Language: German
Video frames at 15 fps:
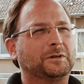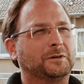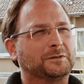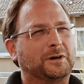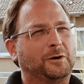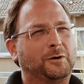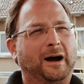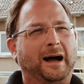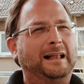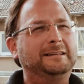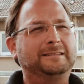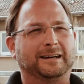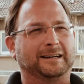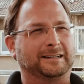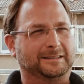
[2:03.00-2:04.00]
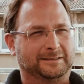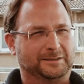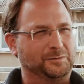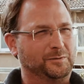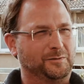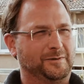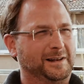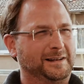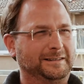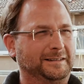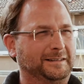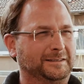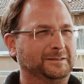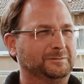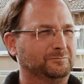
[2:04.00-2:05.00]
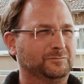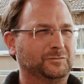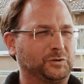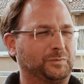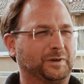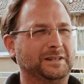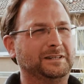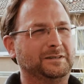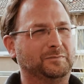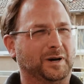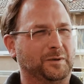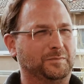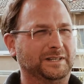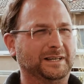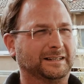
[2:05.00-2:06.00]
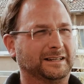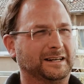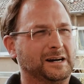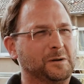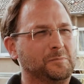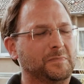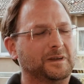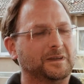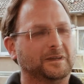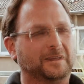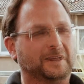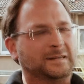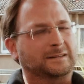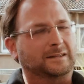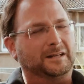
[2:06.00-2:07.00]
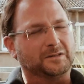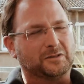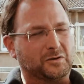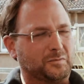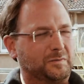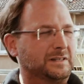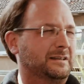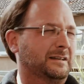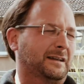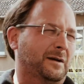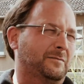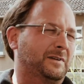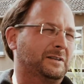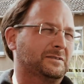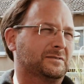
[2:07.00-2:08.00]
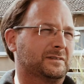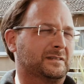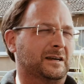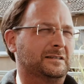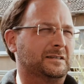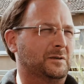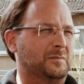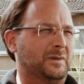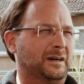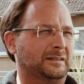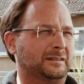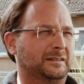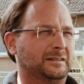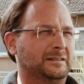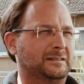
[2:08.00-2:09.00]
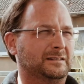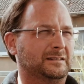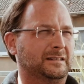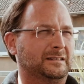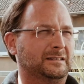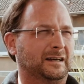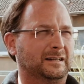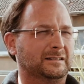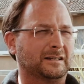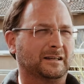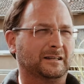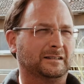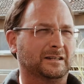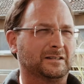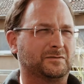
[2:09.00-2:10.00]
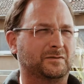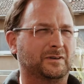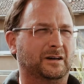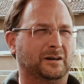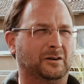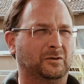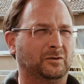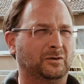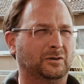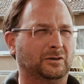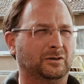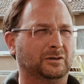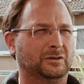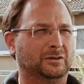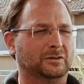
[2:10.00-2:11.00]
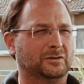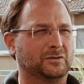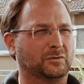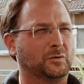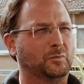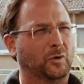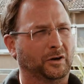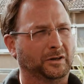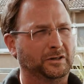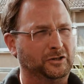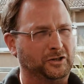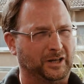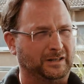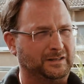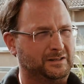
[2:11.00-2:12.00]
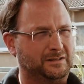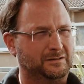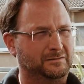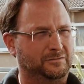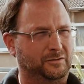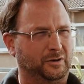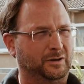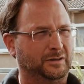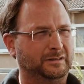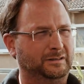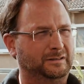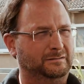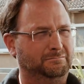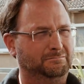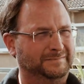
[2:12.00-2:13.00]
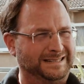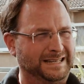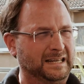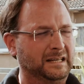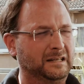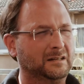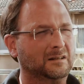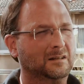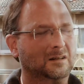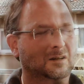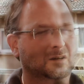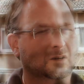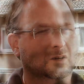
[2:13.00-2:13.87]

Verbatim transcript: durchaus auch Alltag zu bewältigen, sprich Papierkram. Was das Ganze noch ein bisschen abwechslungsreicher macht, ist die Tatsache, dass wir auch äh, zu Gebäudechecks vor Ort gehen.